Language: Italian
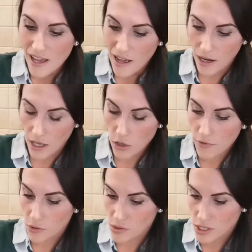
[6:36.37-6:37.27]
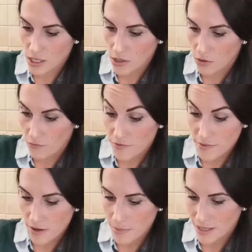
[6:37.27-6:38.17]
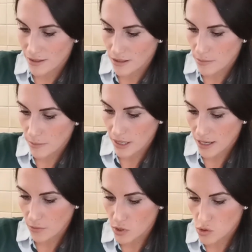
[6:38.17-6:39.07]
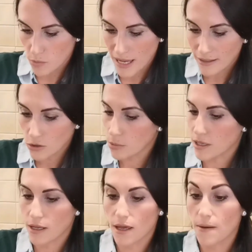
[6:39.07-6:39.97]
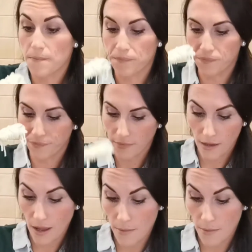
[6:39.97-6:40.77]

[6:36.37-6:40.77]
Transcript: Allora, io vi consiglio vivamente di preparare questo piatto perché mh, mm,